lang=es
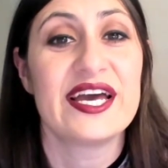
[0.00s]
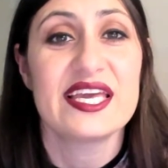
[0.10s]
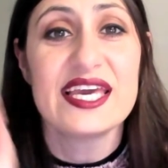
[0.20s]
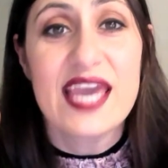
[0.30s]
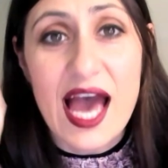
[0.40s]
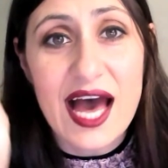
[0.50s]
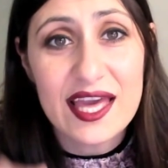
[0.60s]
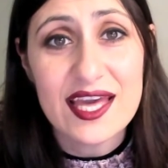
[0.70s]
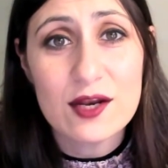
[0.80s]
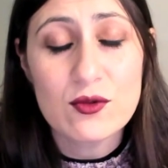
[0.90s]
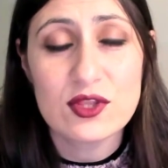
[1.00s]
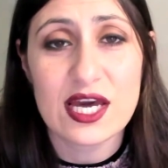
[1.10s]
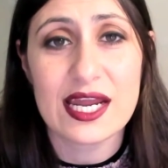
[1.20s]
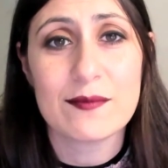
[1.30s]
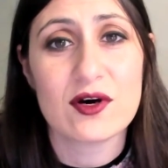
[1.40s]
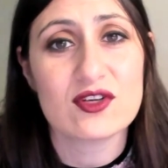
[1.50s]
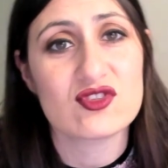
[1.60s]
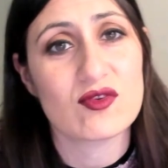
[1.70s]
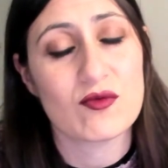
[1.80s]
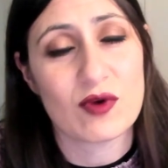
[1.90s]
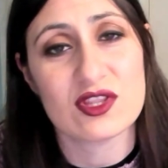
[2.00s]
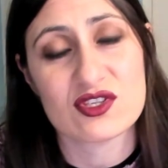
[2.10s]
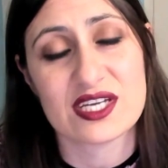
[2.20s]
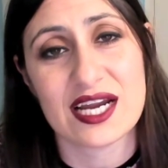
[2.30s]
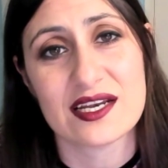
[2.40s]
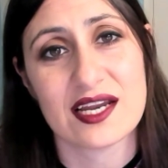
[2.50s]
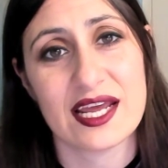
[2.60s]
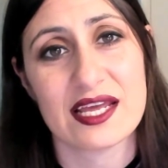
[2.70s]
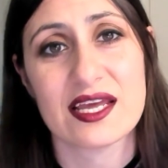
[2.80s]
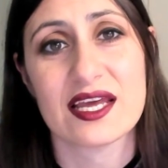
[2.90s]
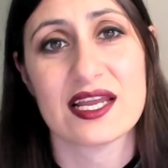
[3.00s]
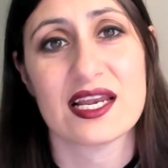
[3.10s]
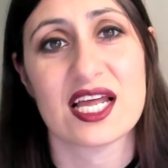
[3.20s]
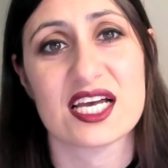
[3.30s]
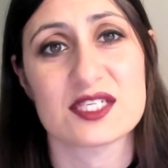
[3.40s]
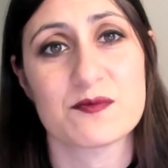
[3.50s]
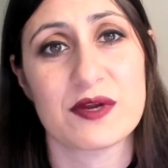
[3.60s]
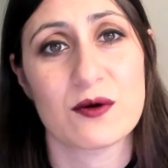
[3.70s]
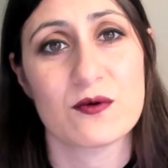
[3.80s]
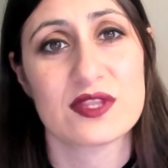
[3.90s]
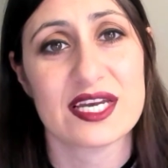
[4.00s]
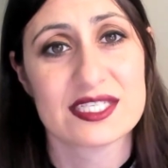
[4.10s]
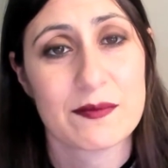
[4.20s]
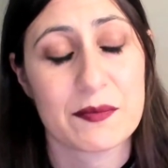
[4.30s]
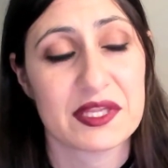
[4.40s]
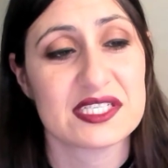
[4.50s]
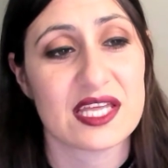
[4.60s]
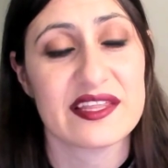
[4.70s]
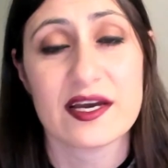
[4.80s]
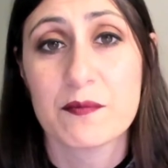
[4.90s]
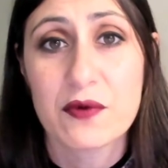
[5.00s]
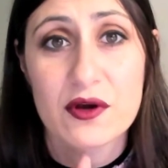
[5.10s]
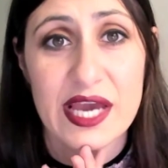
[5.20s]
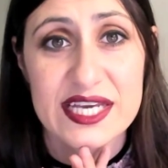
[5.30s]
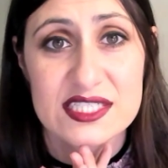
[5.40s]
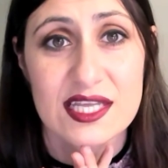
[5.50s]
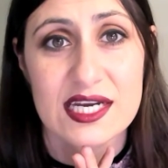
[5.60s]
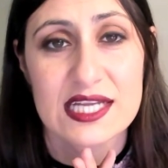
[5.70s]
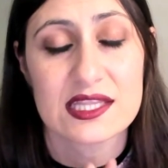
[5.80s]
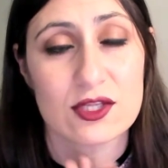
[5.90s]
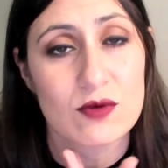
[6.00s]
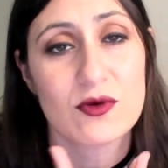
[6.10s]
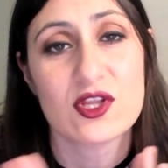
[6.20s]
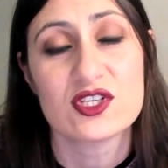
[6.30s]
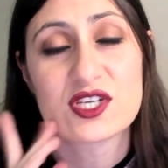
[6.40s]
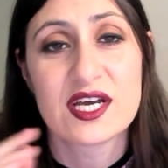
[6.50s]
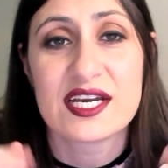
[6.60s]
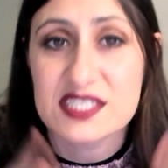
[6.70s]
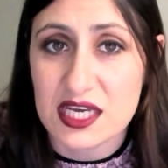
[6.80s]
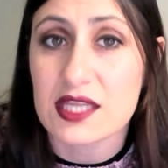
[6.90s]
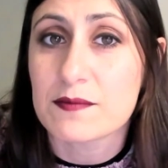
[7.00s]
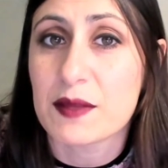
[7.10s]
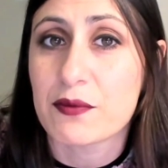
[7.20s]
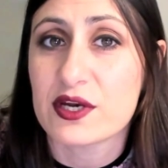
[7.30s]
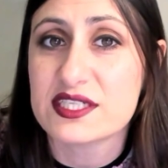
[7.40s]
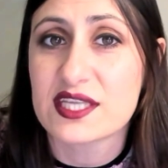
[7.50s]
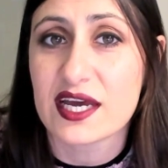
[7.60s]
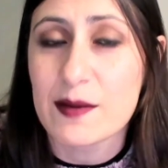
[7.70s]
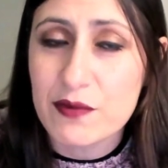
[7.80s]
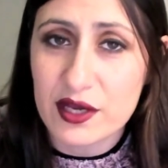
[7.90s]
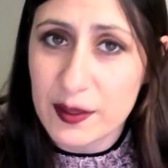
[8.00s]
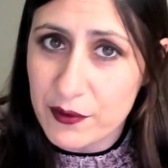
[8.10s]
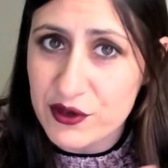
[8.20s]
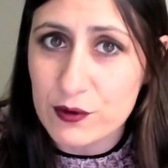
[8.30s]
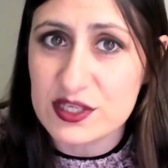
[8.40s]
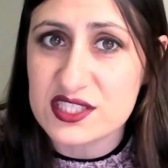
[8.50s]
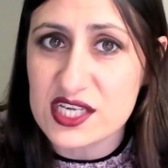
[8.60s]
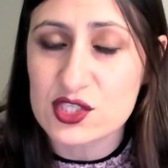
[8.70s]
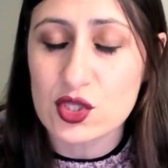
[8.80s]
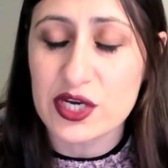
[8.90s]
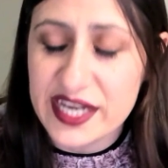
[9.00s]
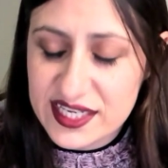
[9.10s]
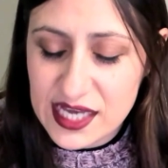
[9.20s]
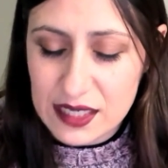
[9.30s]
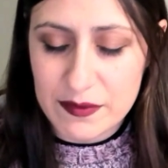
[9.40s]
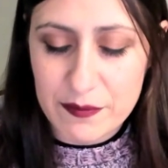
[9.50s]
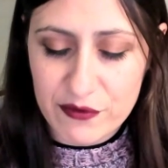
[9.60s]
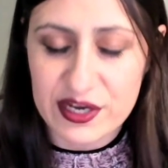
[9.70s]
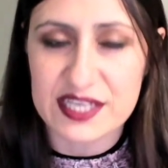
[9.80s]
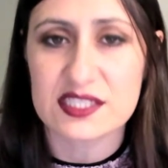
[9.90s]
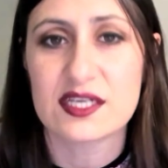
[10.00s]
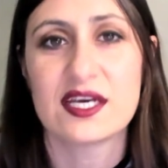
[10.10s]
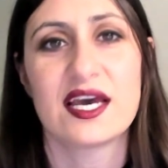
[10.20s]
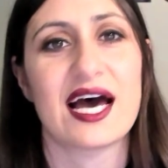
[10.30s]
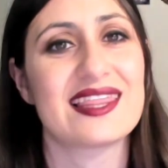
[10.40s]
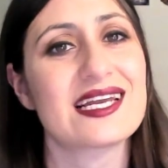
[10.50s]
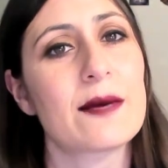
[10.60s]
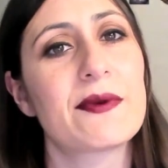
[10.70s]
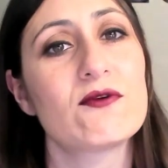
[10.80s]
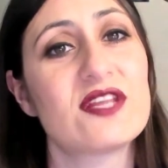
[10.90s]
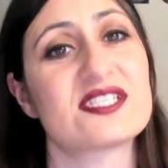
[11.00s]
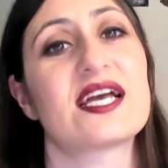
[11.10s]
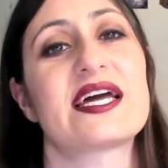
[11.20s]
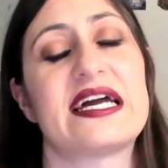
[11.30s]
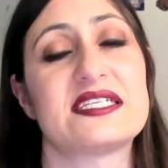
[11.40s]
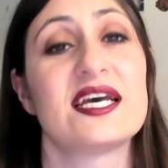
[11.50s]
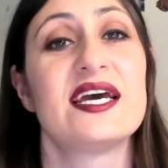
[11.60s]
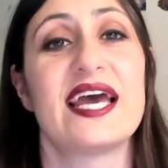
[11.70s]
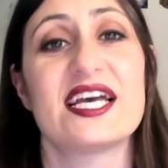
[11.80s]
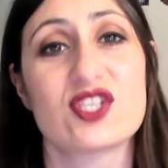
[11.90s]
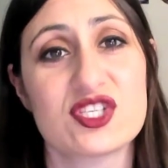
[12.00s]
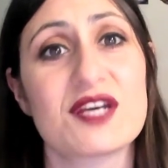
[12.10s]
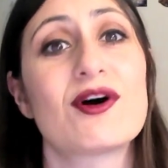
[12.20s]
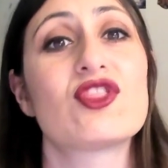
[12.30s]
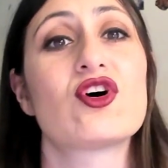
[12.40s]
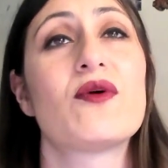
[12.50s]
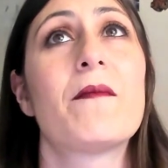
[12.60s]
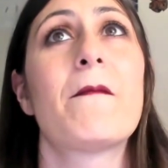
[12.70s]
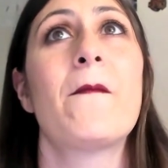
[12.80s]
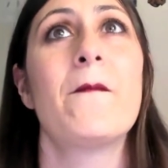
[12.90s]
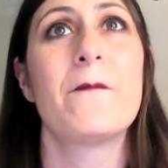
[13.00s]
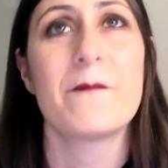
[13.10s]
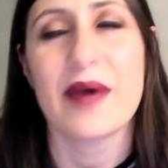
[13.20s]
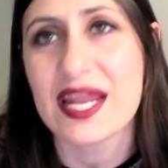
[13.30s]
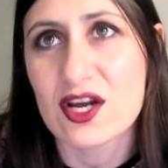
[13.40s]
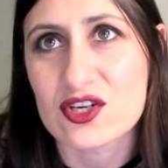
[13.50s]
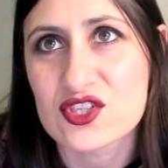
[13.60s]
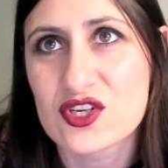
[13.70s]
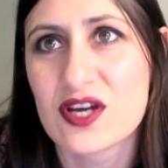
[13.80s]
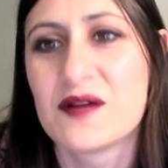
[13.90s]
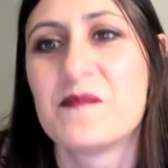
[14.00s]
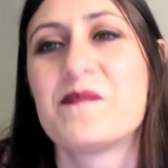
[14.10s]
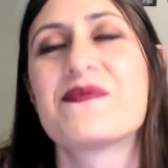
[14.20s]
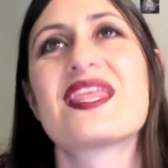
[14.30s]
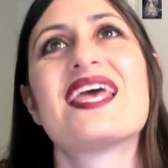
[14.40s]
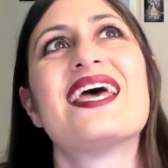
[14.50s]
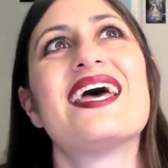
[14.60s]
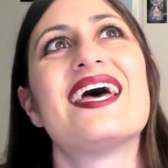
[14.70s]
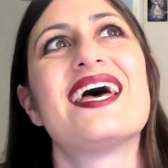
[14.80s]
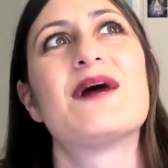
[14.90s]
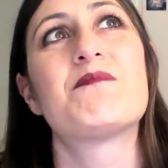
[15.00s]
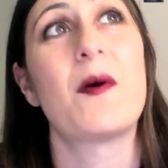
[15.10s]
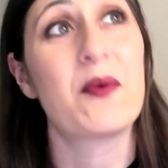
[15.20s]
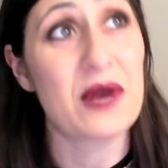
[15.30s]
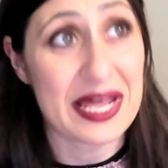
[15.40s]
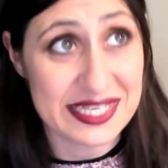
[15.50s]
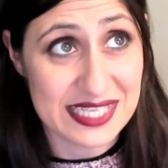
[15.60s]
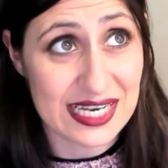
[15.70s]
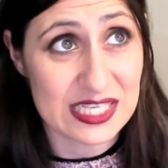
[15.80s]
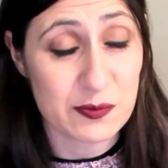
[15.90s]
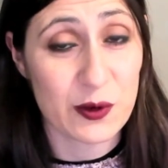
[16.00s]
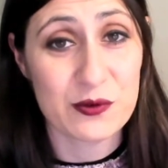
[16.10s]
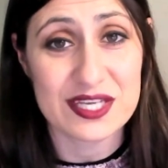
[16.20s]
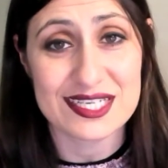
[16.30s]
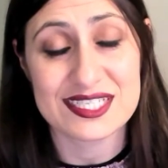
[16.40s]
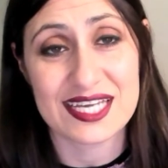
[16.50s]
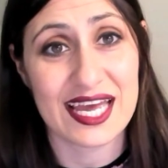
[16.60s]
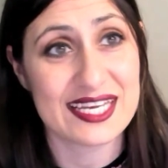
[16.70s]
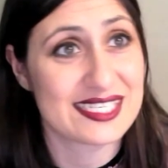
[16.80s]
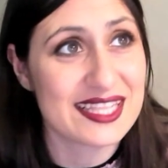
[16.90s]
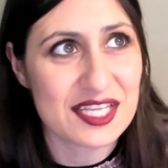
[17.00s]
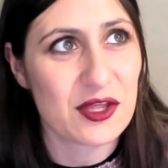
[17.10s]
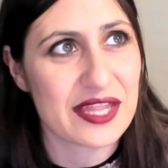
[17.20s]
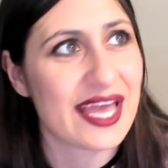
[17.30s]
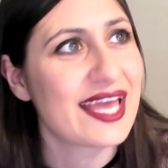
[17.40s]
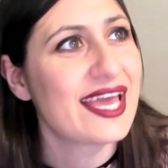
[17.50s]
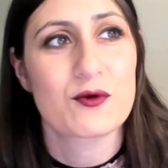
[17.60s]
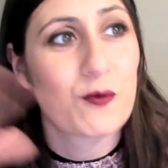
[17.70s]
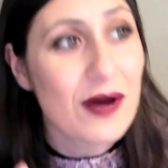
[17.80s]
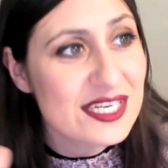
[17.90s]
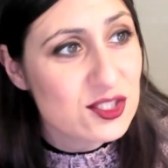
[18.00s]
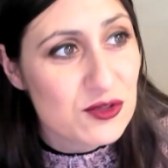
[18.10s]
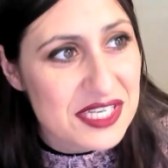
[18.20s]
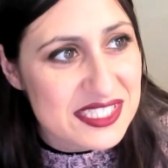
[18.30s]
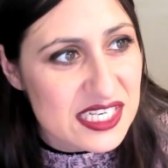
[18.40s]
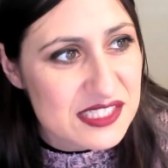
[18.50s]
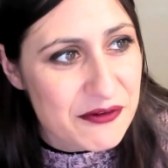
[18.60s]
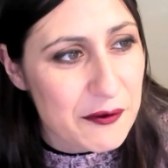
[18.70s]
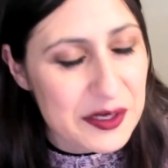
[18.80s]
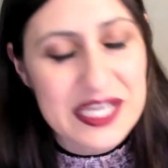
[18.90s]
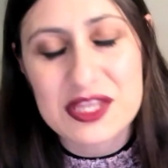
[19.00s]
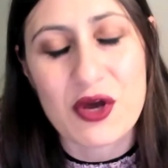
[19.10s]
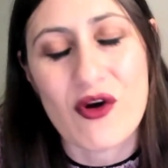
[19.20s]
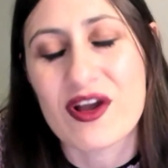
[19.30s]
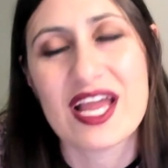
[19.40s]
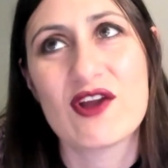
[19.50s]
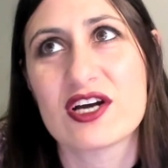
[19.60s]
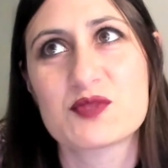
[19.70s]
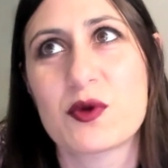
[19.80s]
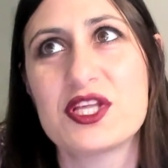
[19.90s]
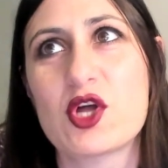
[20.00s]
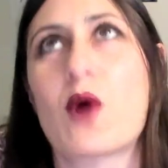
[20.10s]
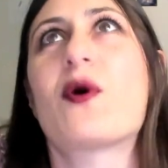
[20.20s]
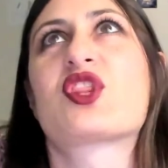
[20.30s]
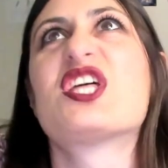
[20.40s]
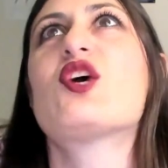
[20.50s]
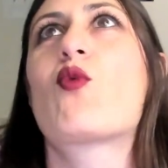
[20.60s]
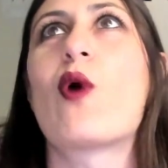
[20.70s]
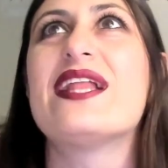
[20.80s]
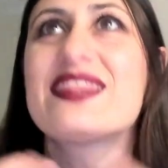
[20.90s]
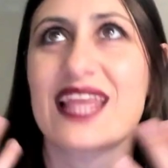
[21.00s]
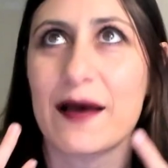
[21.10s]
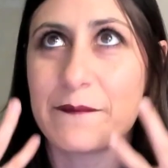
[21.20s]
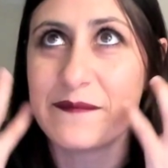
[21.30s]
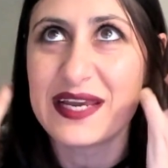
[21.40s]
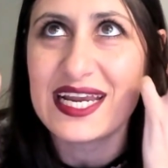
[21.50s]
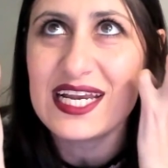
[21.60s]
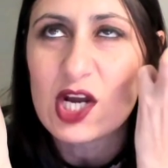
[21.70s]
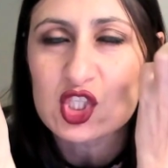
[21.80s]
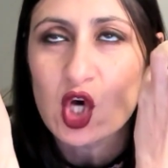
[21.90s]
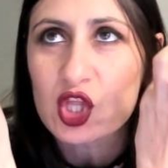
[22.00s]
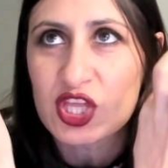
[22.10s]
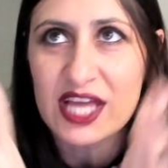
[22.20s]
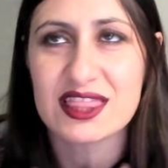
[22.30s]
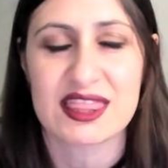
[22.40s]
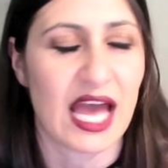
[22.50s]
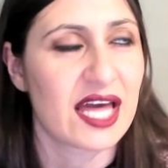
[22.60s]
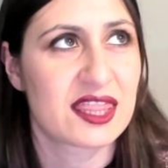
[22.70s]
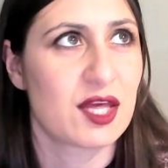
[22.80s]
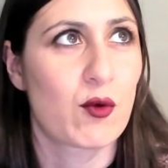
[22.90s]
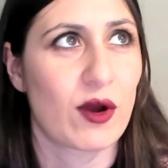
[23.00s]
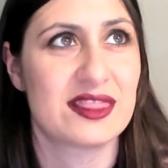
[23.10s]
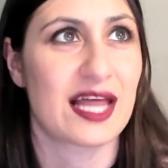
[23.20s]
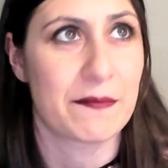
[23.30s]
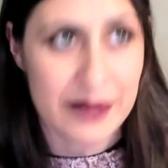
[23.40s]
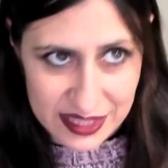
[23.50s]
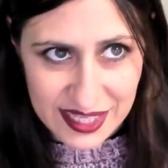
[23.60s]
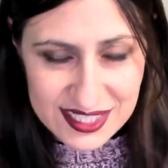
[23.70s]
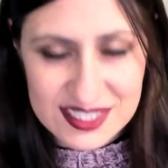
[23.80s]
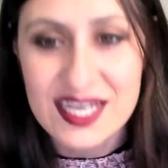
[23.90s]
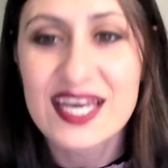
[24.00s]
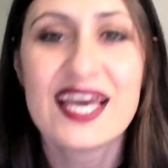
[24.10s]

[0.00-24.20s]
Y ahí anunciaremos cuántas serán eh, las preguntas que me podéis hacer por Instagram. De todos modos, seguidme por Instagram porque pondré un Insta Story y ahí me podréis hacer las preguntas que queráis. Eso sí, cuanto menos populares sean las preguntas en sentido de ¿Cuál es tu Just Dance favorito? Que lo he respondido como 50.850 veces.